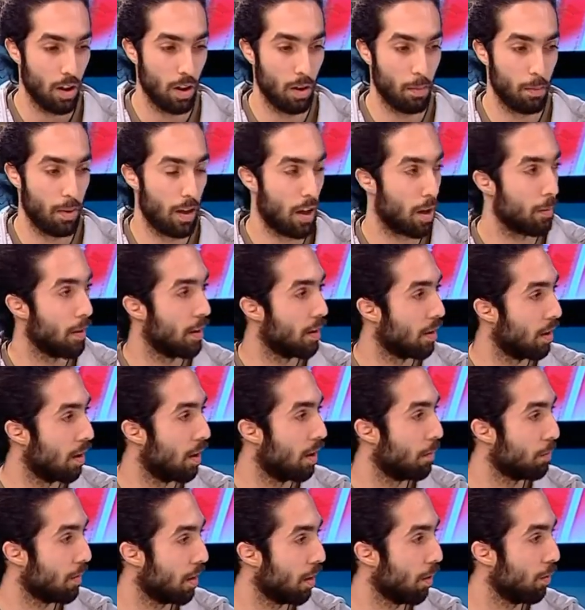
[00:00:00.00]
بالاربعينيه
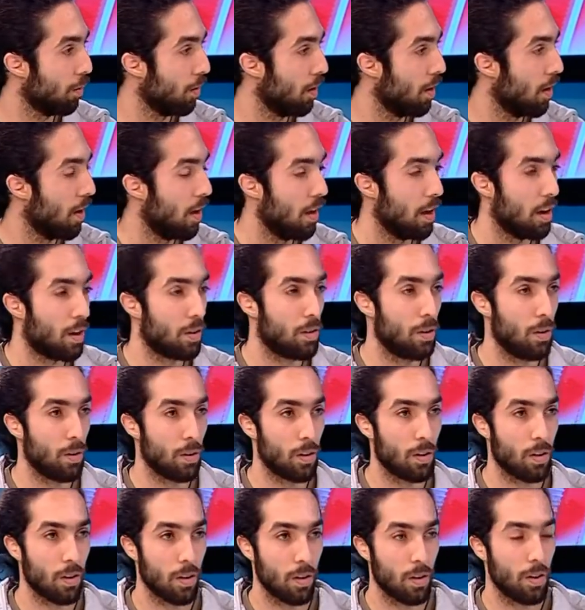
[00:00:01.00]
نتاعو
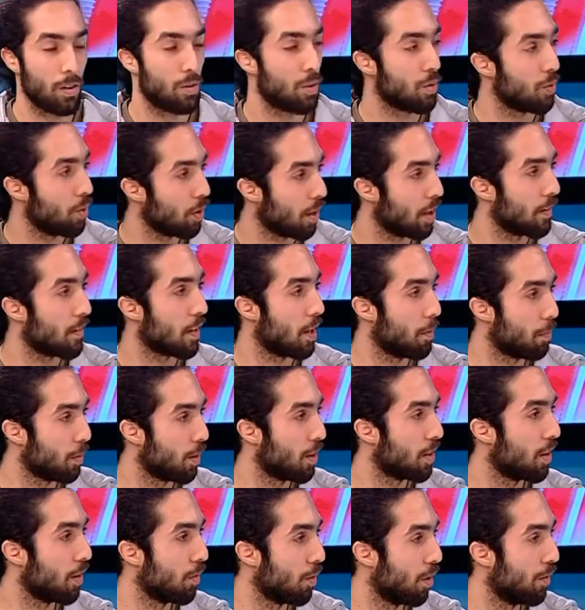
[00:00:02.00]
دونك يسوسون راترابي
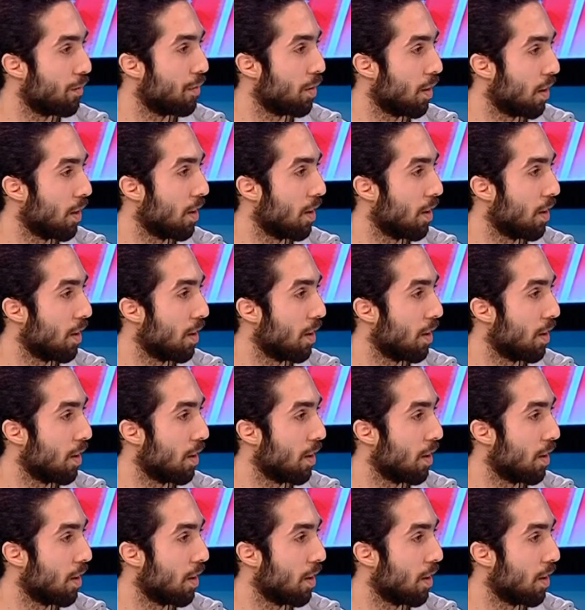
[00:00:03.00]
توا في